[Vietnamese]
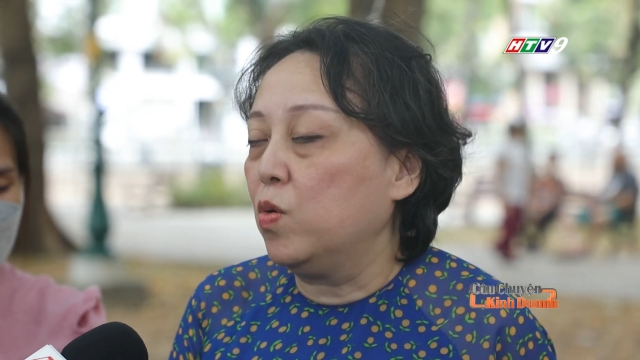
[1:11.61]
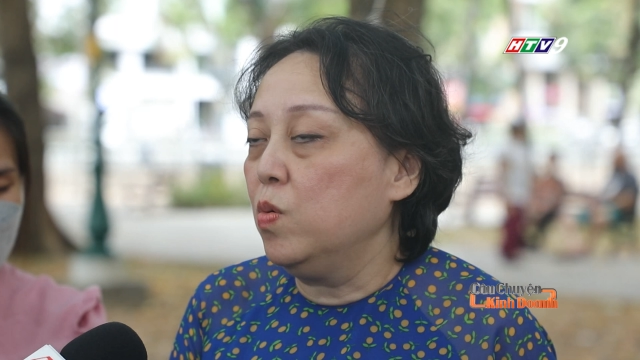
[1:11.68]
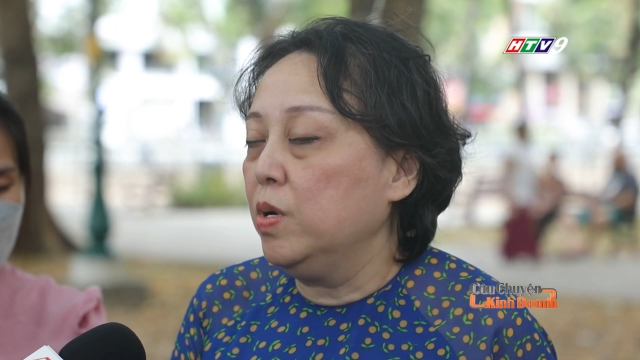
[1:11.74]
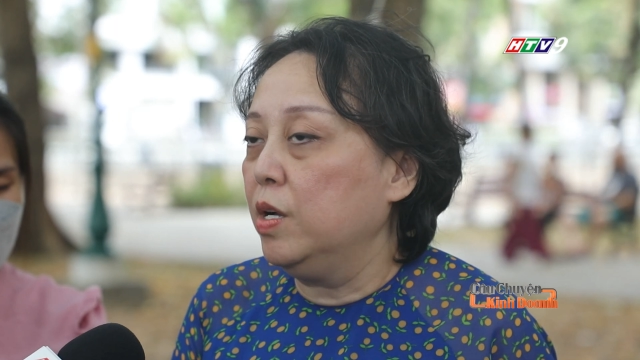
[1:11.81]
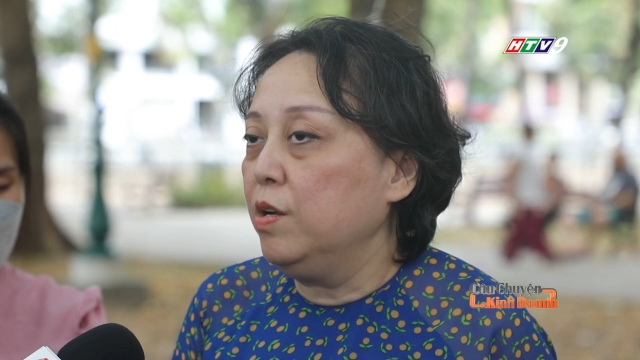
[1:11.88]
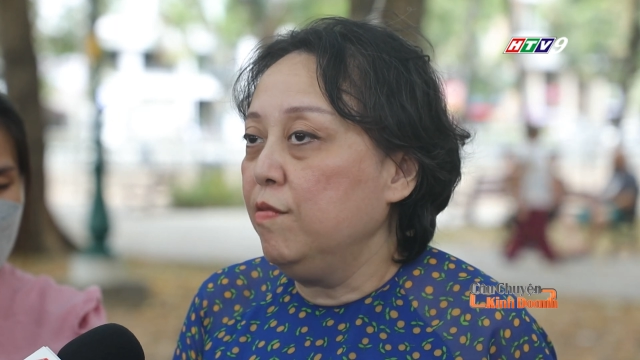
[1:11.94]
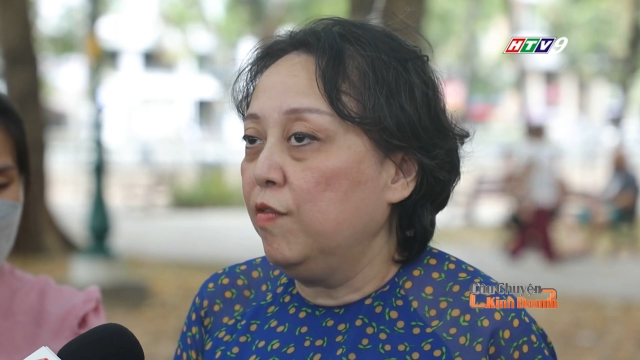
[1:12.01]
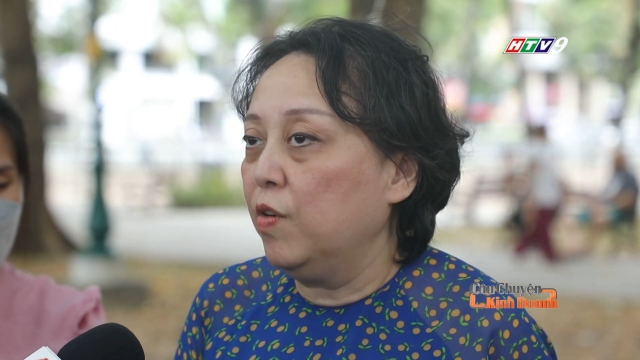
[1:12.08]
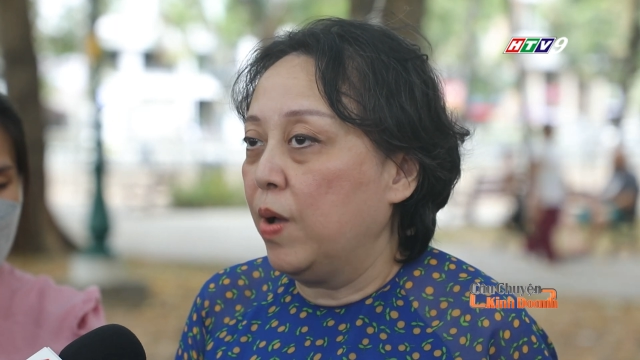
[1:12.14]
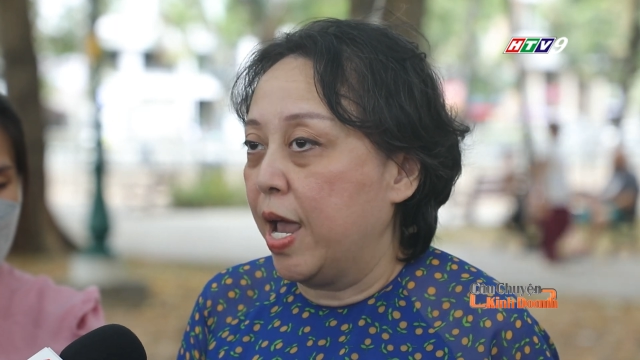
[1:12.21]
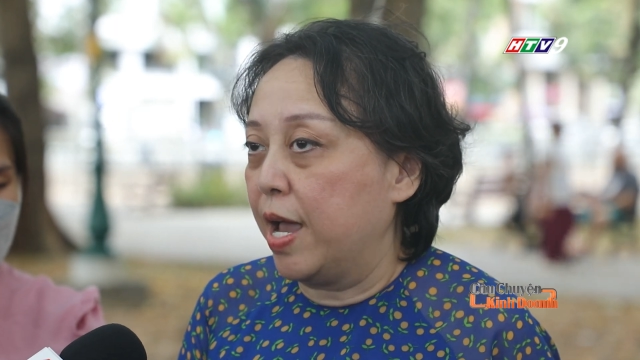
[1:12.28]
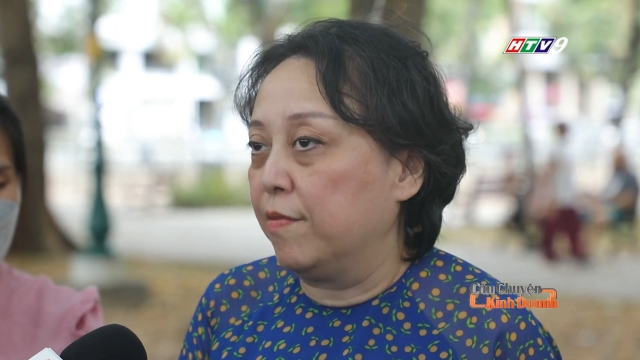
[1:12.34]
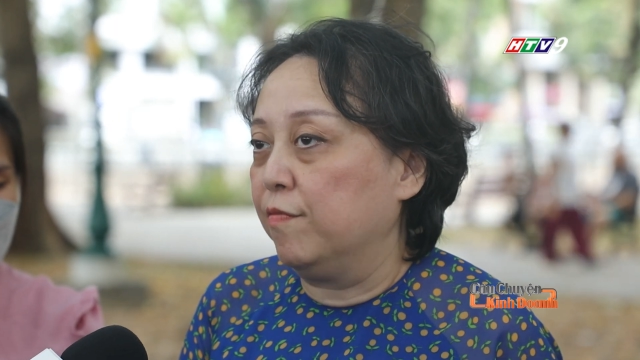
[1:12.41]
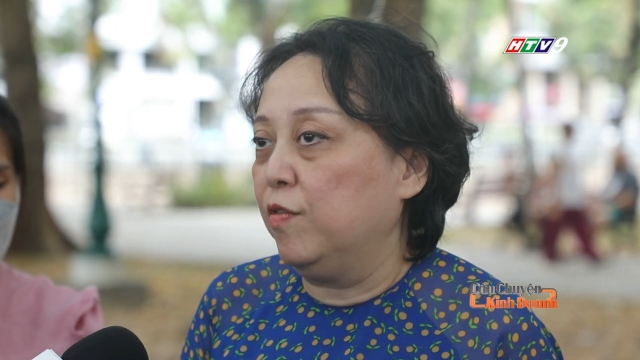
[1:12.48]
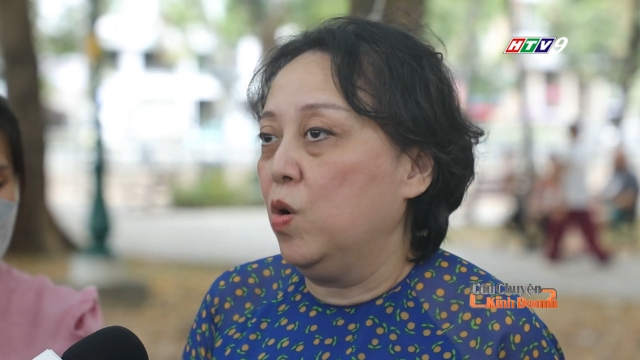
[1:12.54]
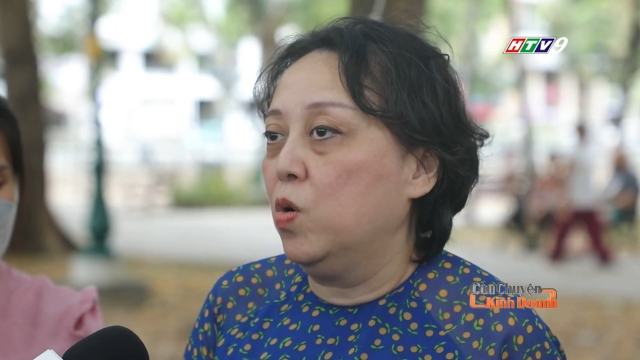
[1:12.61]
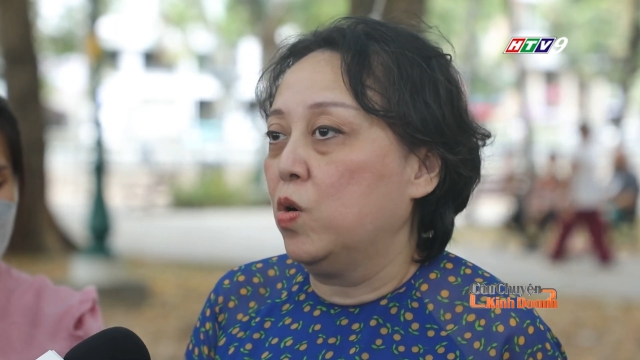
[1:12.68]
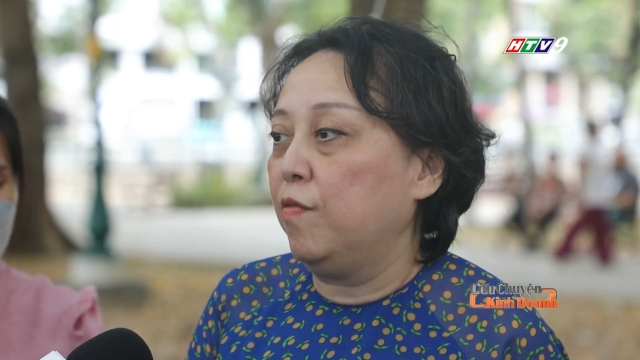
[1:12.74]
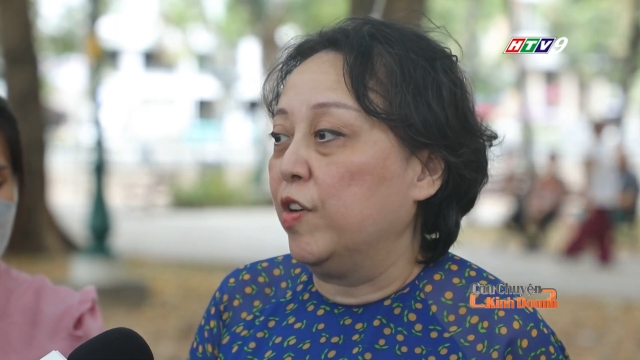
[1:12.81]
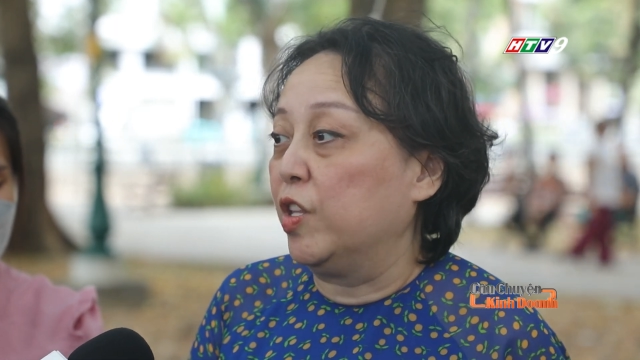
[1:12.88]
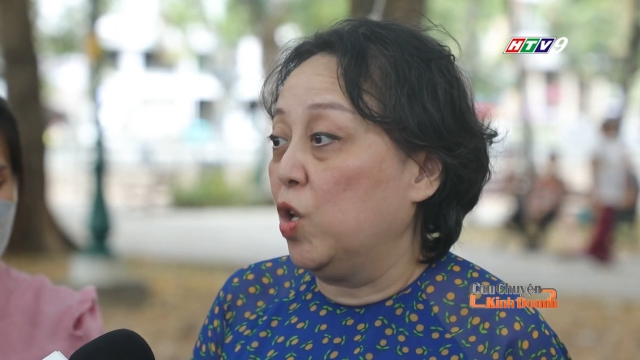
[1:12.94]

cung ứng hàng vô nó phải